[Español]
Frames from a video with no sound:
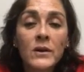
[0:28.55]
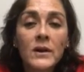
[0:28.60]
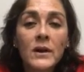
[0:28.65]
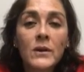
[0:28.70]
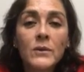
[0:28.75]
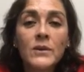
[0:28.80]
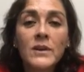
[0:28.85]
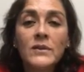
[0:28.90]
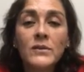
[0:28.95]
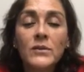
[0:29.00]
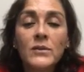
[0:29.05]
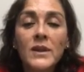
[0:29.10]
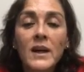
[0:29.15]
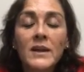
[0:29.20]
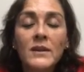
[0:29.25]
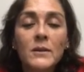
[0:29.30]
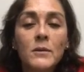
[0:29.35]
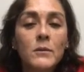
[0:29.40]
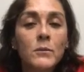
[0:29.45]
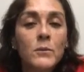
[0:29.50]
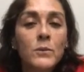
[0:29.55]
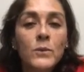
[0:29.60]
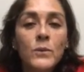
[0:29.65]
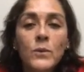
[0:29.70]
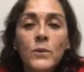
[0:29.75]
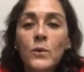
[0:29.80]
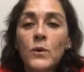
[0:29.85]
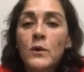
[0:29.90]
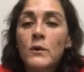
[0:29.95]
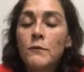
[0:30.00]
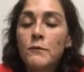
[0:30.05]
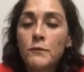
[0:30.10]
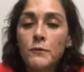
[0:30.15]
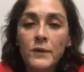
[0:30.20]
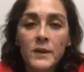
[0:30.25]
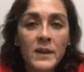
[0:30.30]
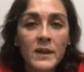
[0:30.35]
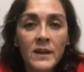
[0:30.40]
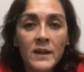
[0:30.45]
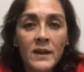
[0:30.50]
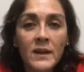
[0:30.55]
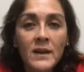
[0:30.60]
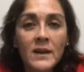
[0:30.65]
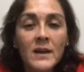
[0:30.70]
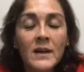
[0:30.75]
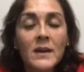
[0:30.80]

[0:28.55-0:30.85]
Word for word: a una ciudad muy fría,